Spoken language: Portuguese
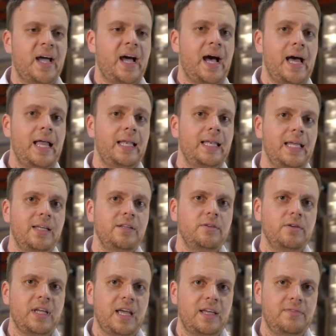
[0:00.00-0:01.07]
Além do
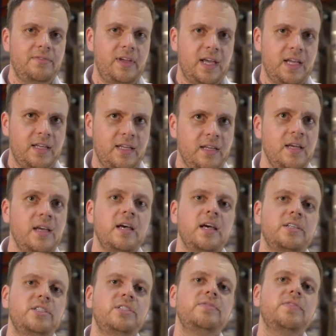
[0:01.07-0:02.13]
KRVEG,
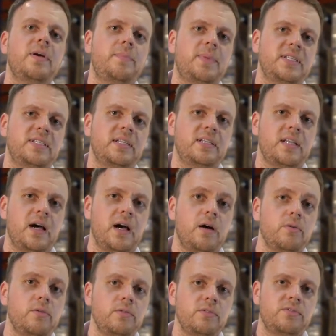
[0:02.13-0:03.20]
a gente vai apresentar
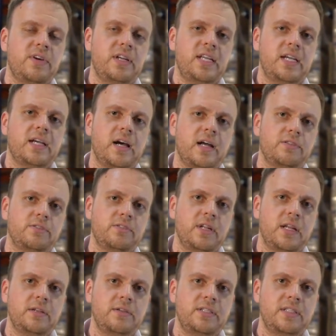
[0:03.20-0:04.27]
alguns variegatos
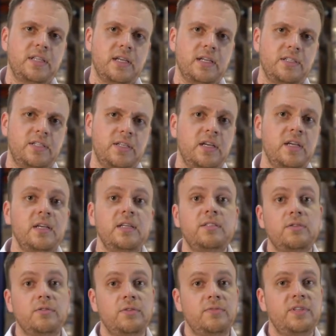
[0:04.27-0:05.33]
lá no stand, que
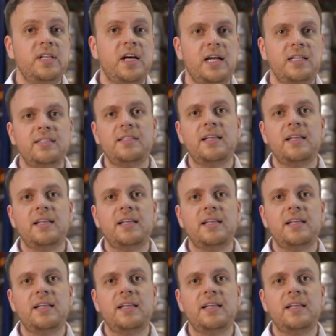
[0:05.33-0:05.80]
são novidades